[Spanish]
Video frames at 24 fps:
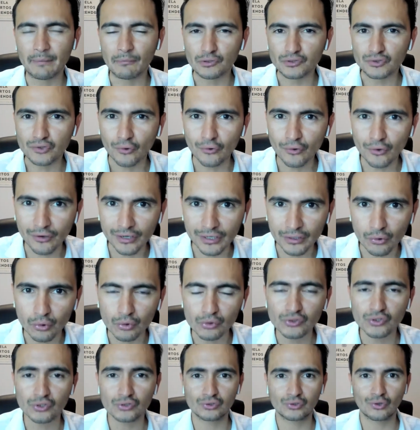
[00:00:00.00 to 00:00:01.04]
Tenemos todos los
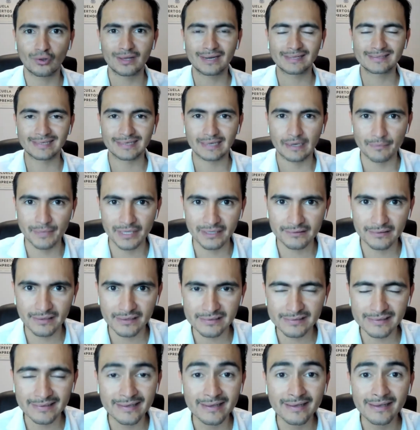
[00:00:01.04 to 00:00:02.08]
recursos, todas las
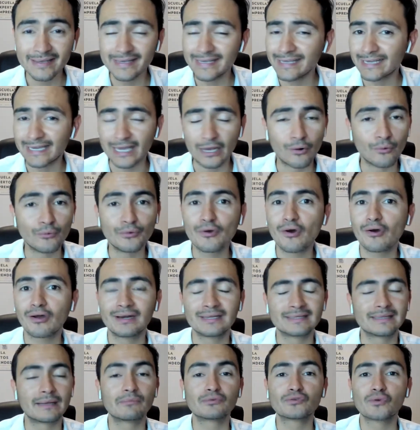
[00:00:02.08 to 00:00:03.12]
herramientas y que lo
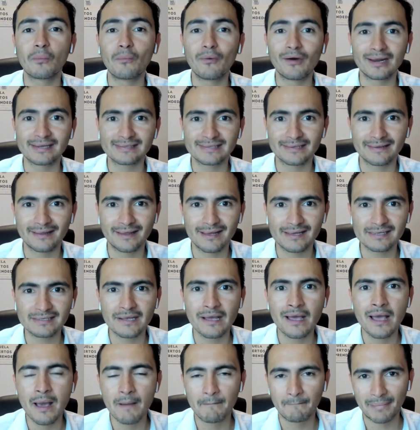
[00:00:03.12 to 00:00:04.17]
único que necesitamos son buenas
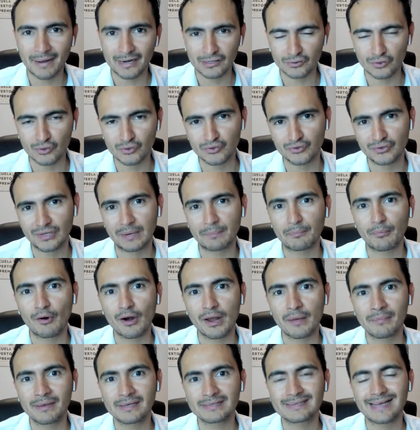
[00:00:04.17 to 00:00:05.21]
ideas para
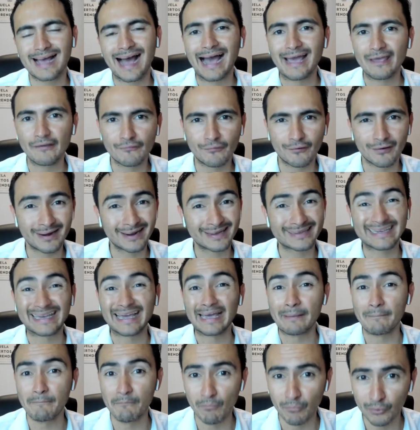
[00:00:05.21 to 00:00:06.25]
solucionar problemas ahí
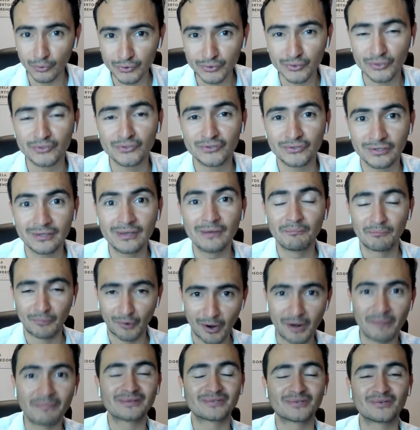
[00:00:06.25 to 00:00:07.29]
fuera, que muchos
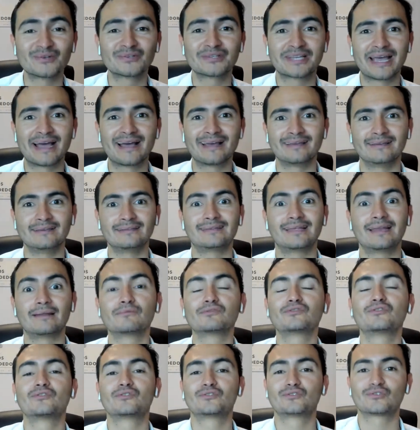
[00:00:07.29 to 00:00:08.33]
problemas son los que hay y
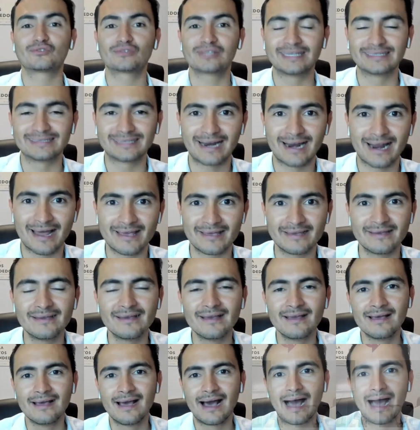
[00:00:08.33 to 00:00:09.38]
tenemos nosotros que entrar
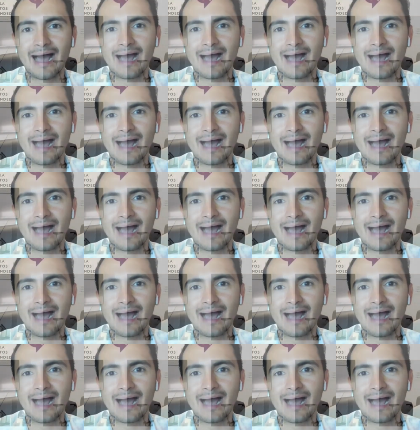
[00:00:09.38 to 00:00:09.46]
ahí